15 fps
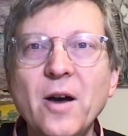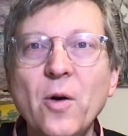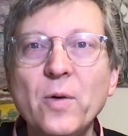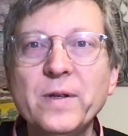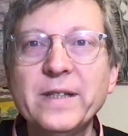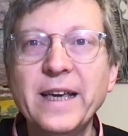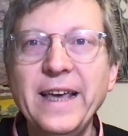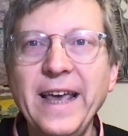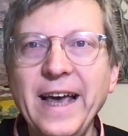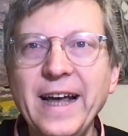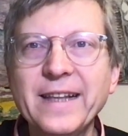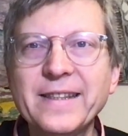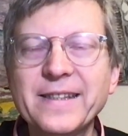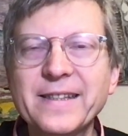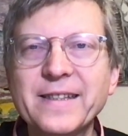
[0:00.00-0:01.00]
unsere
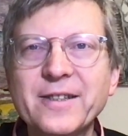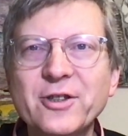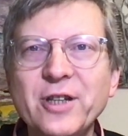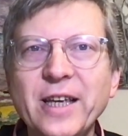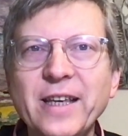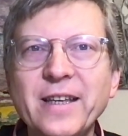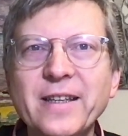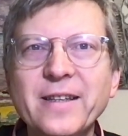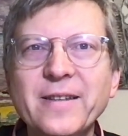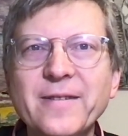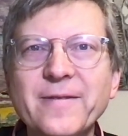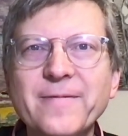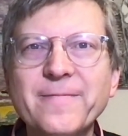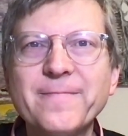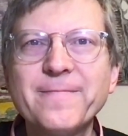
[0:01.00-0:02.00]
Herzen schenken.
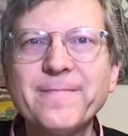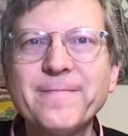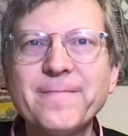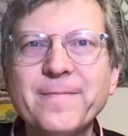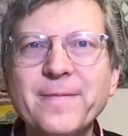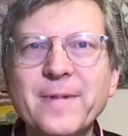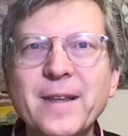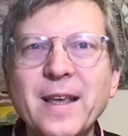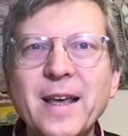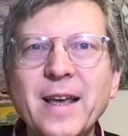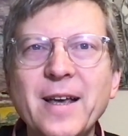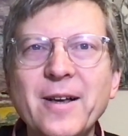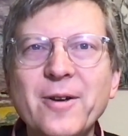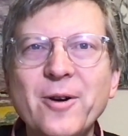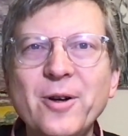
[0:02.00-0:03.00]

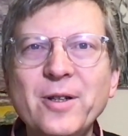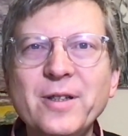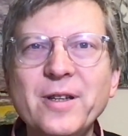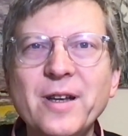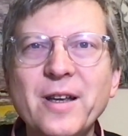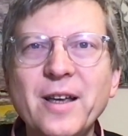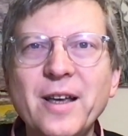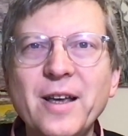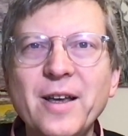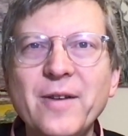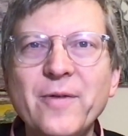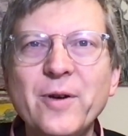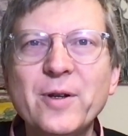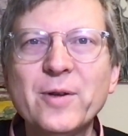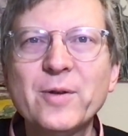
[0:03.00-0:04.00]
Gott wird